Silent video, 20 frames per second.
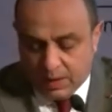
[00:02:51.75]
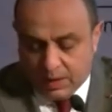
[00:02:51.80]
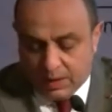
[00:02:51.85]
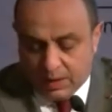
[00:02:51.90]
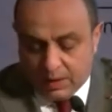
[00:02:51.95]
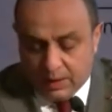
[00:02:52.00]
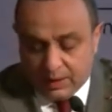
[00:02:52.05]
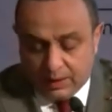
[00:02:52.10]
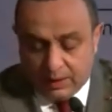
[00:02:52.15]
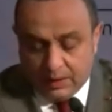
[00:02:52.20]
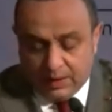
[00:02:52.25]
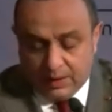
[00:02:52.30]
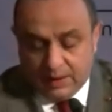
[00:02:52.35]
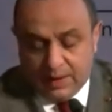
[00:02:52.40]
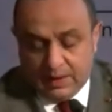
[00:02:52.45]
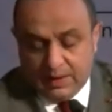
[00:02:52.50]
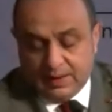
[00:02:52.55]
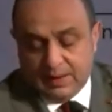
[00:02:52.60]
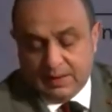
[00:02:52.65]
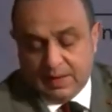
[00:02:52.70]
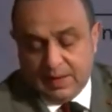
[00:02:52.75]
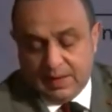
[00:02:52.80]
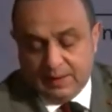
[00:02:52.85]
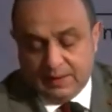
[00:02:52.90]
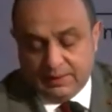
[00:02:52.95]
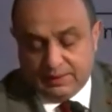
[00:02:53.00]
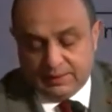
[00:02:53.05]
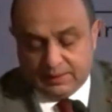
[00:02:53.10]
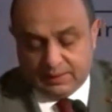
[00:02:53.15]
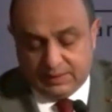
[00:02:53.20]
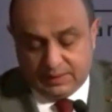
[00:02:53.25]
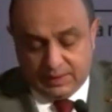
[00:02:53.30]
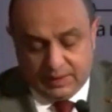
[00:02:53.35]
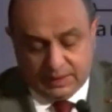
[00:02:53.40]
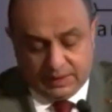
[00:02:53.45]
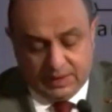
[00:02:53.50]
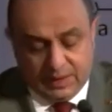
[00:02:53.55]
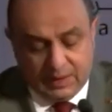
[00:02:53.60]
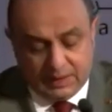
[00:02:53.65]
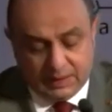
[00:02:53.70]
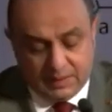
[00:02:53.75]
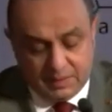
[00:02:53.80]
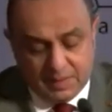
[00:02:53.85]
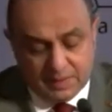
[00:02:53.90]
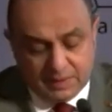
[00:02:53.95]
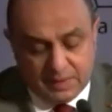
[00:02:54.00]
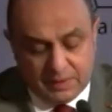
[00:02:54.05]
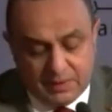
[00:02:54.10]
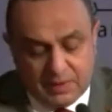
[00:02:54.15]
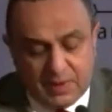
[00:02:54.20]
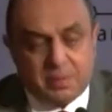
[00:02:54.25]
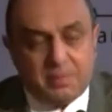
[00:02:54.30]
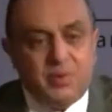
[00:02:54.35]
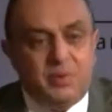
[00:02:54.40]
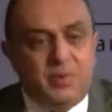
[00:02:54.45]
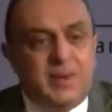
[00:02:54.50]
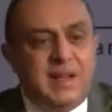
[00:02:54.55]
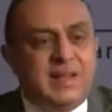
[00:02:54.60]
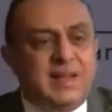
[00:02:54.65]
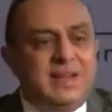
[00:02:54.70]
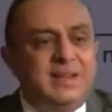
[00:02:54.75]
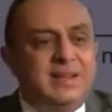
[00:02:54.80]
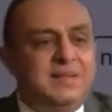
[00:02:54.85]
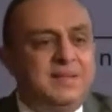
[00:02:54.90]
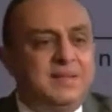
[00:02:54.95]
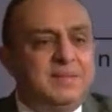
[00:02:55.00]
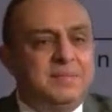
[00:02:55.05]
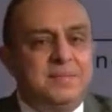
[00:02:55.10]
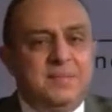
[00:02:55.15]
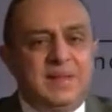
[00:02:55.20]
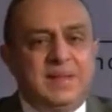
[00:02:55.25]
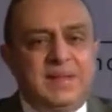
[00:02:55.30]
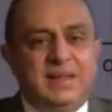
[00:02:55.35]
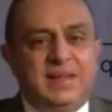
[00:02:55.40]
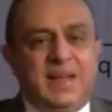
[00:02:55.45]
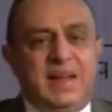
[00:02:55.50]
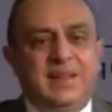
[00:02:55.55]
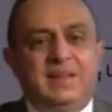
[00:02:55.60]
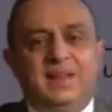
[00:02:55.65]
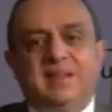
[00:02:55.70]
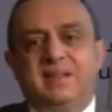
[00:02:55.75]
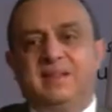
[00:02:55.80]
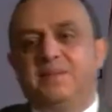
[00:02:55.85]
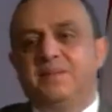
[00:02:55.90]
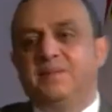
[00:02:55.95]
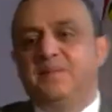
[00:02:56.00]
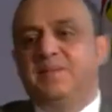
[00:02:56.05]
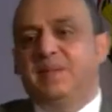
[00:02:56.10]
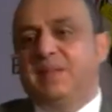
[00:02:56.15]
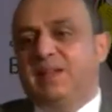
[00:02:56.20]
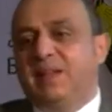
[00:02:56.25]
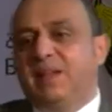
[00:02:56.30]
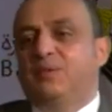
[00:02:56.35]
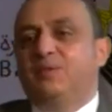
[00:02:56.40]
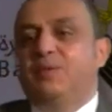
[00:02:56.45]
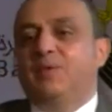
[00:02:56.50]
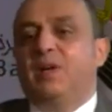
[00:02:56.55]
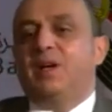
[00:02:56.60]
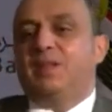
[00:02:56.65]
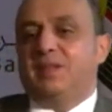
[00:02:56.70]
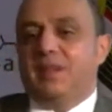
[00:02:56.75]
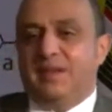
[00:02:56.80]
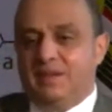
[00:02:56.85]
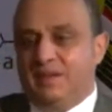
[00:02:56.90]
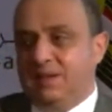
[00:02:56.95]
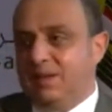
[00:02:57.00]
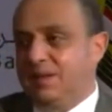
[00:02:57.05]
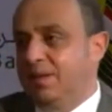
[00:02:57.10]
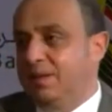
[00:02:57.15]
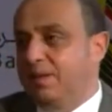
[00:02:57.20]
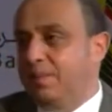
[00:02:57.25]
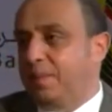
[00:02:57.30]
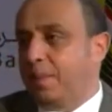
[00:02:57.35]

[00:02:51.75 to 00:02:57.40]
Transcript: آه، رئيس اتحاد المصاف العربي ولكن بدي أتحدث بثلاث نقاط رئيسية